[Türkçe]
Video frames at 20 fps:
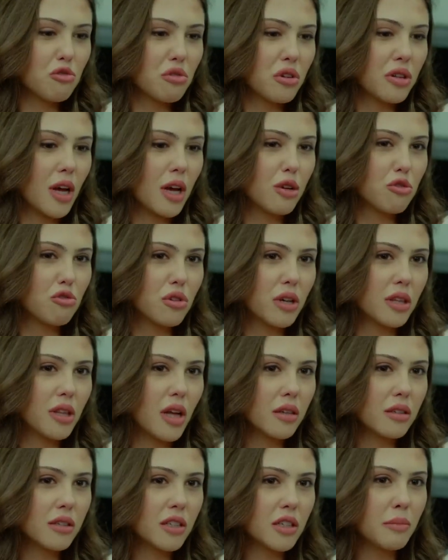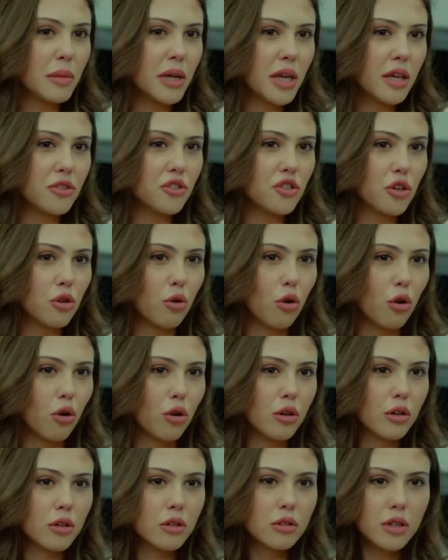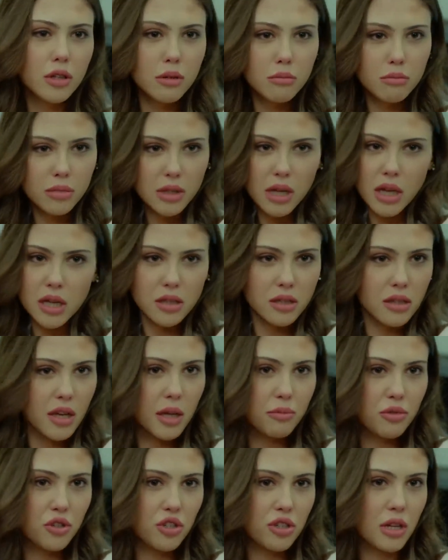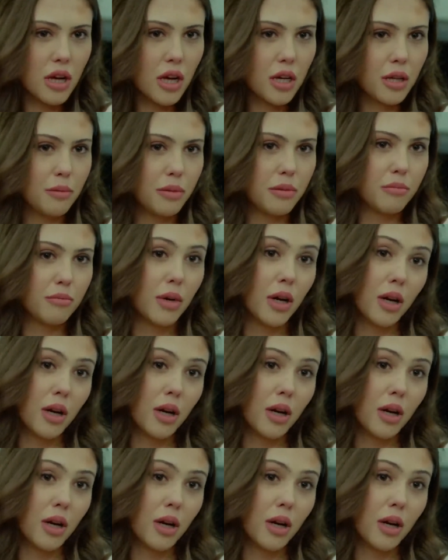şu kadar şu kadar. Kime yetecek o? Dedim biraz ek bir şeyler yapayım